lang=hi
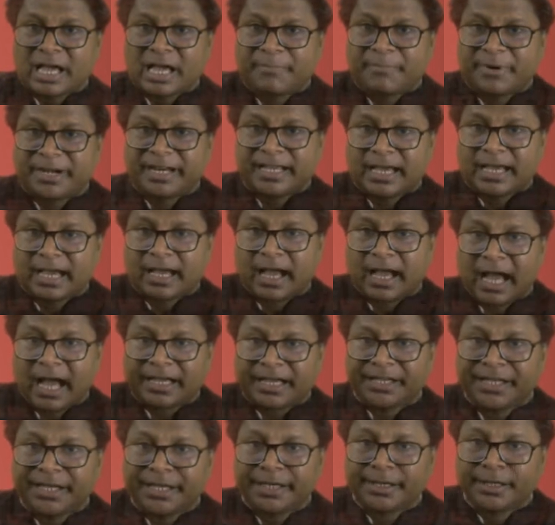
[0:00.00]
बन गया
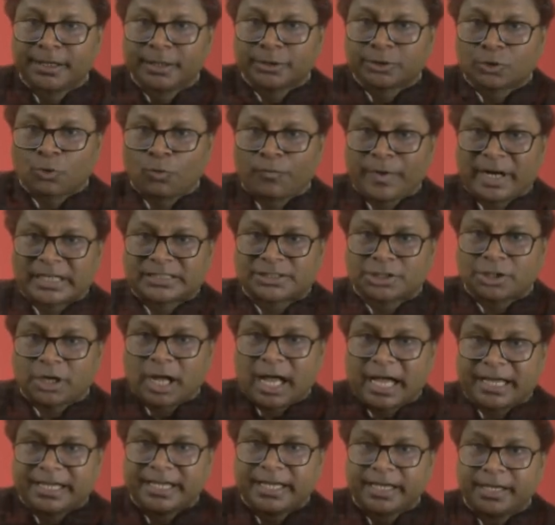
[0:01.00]
आई तो वाट
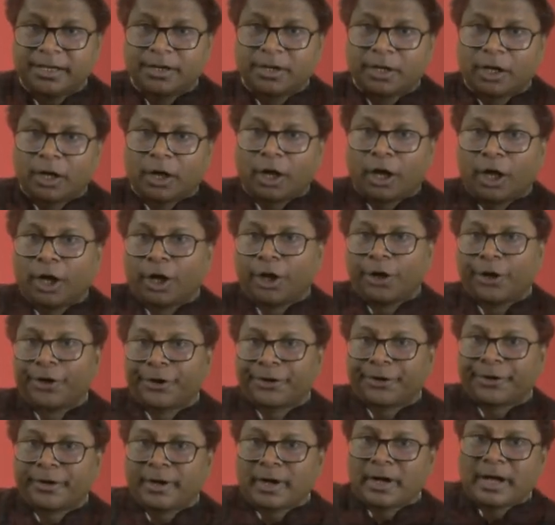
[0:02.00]
आई
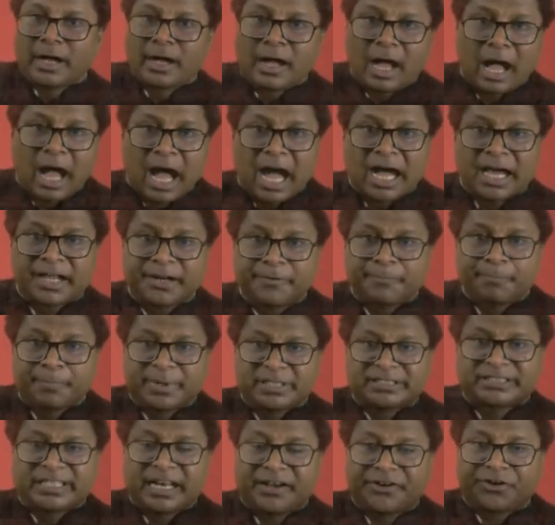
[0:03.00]
और आर
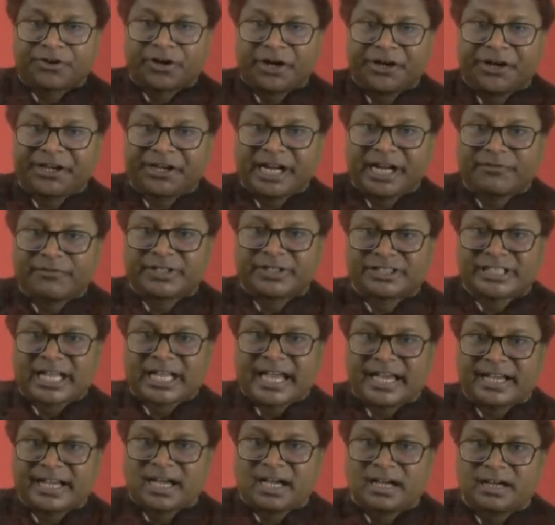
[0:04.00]
प्रेजेंट कंटिन्यूस
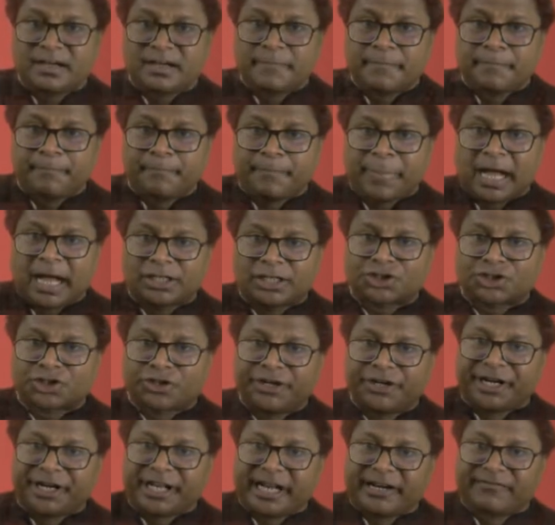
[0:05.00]
जाएगा पास्ट
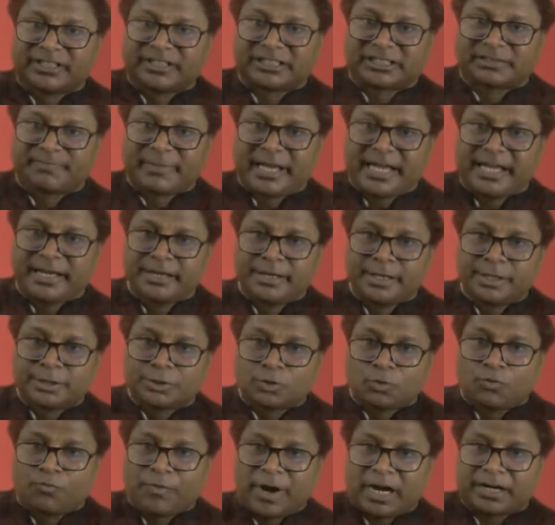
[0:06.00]
कंटिन्यूस में
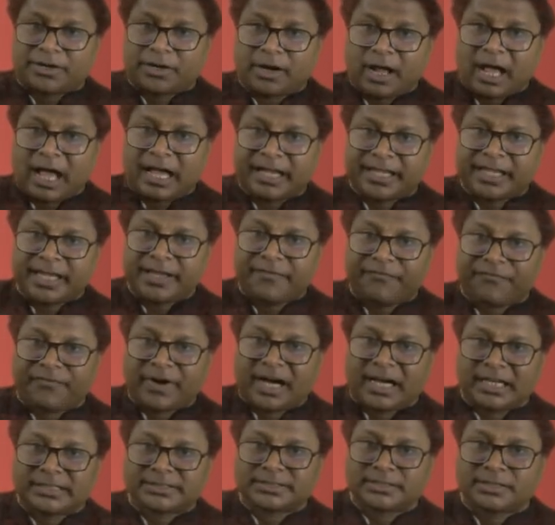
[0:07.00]
तो वट आई
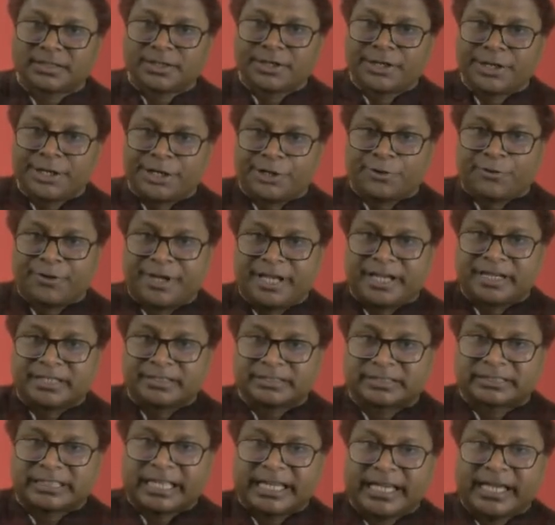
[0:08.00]
वॉज डूइंग
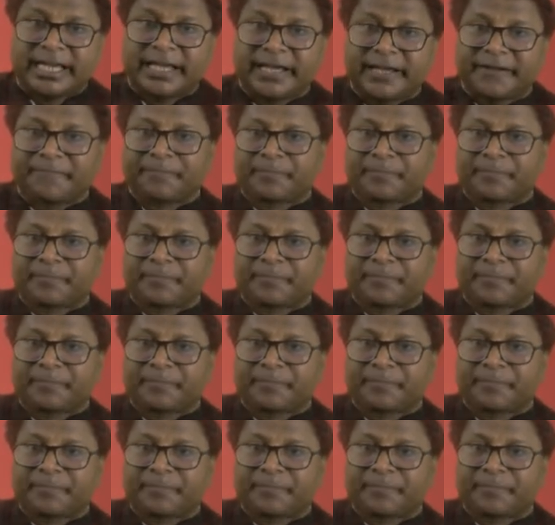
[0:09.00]
सही है